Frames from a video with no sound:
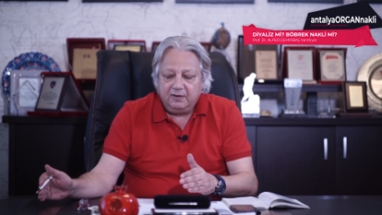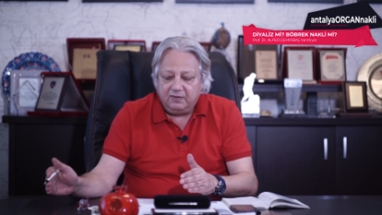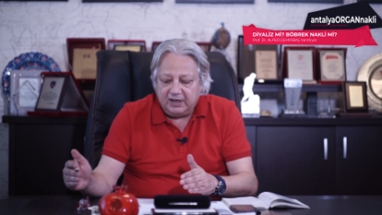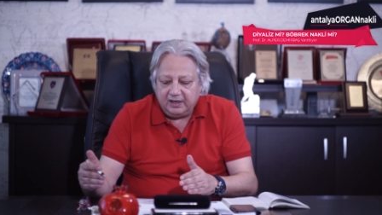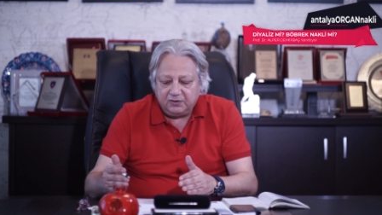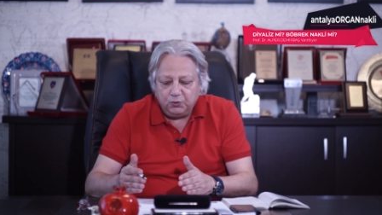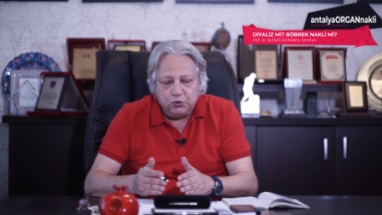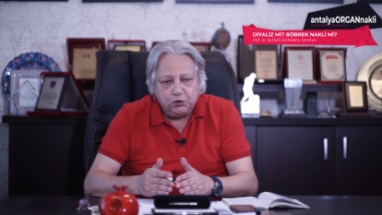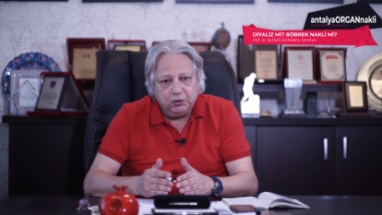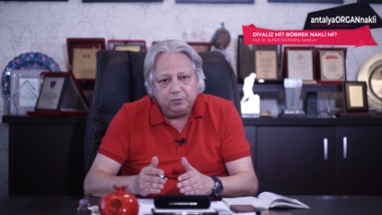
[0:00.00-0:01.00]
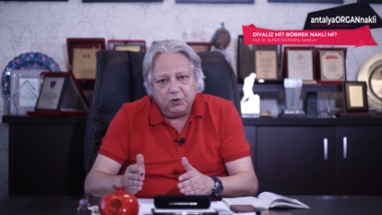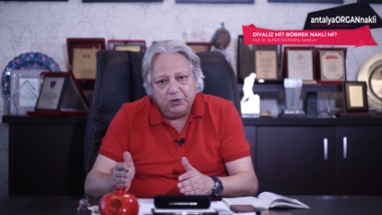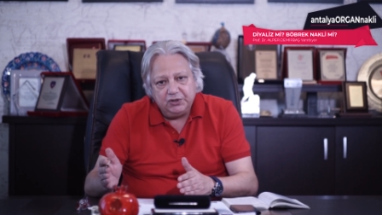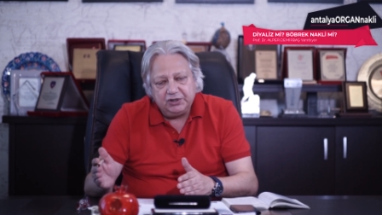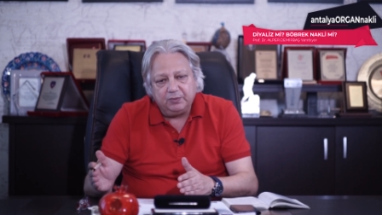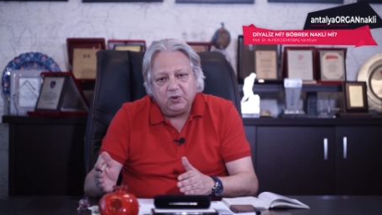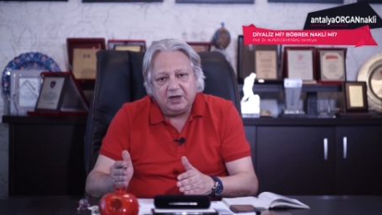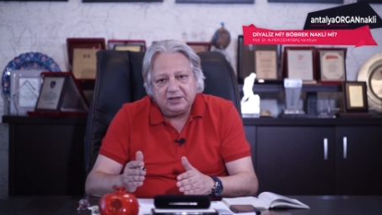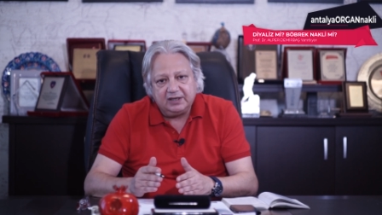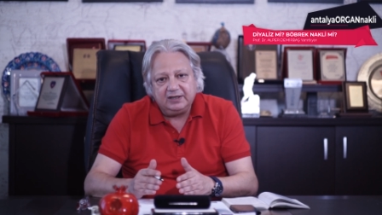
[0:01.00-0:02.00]
Fakat üç gün boyunca bu
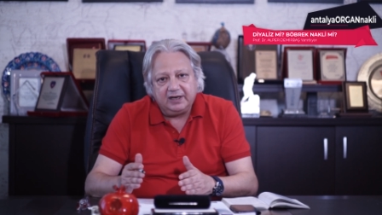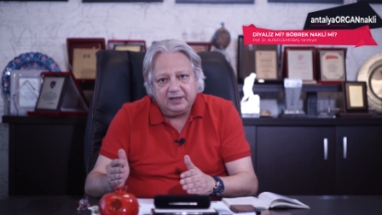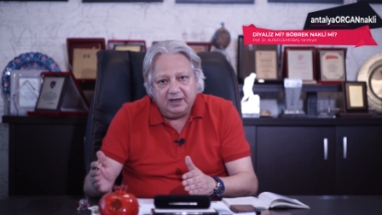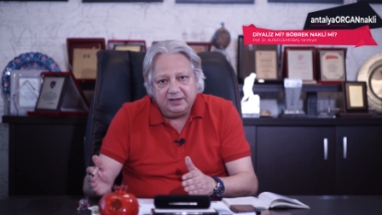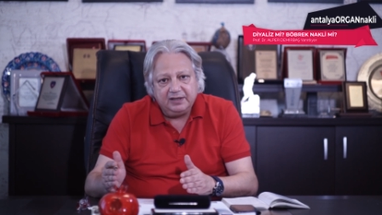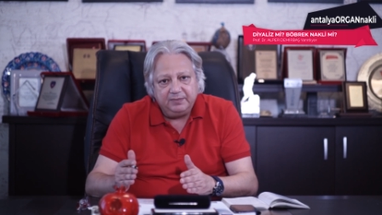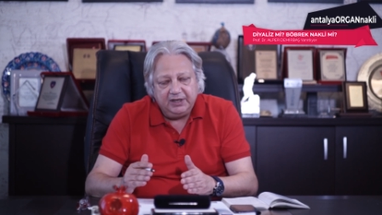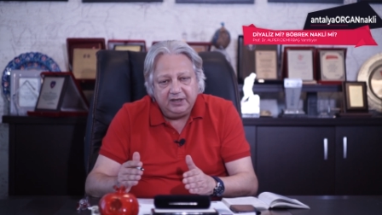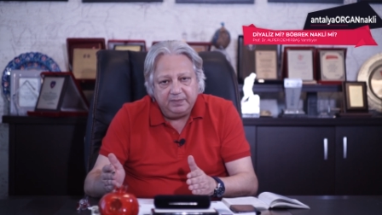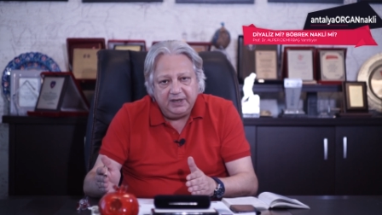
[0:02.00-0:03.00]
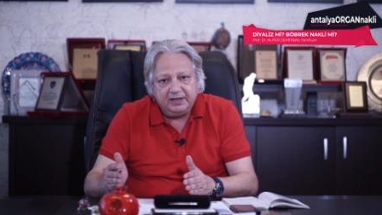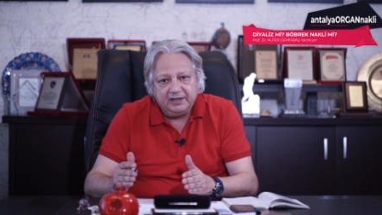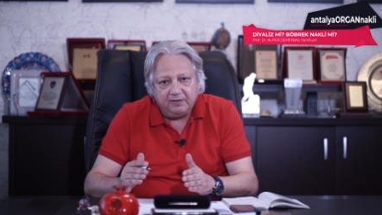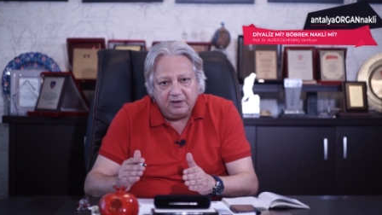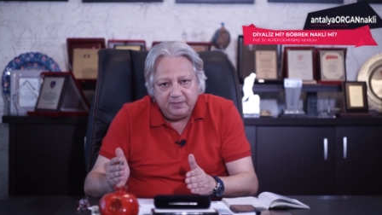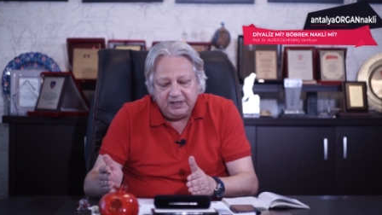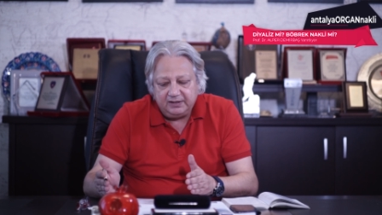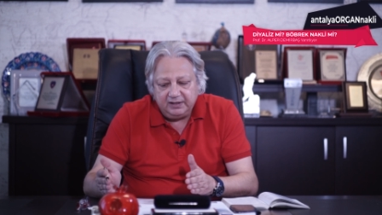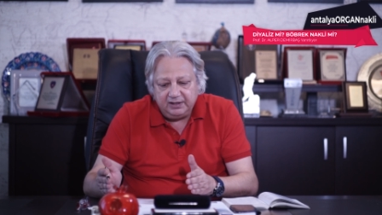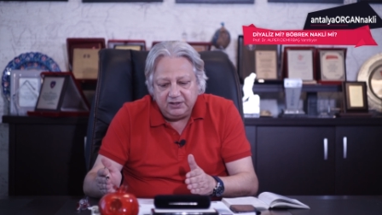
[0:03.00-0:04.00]
atıklar kanda birikmeye devam
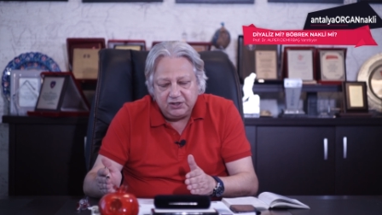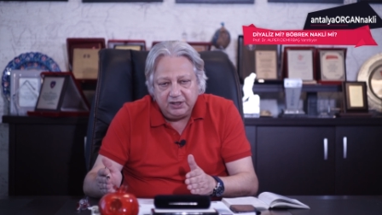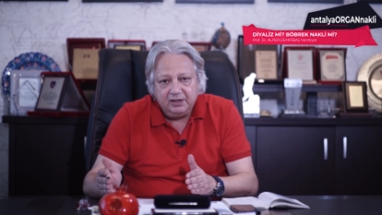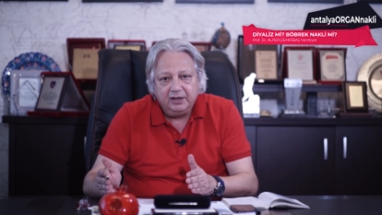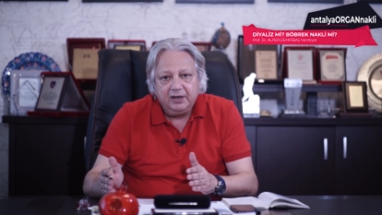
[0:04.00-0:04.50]
ettiği için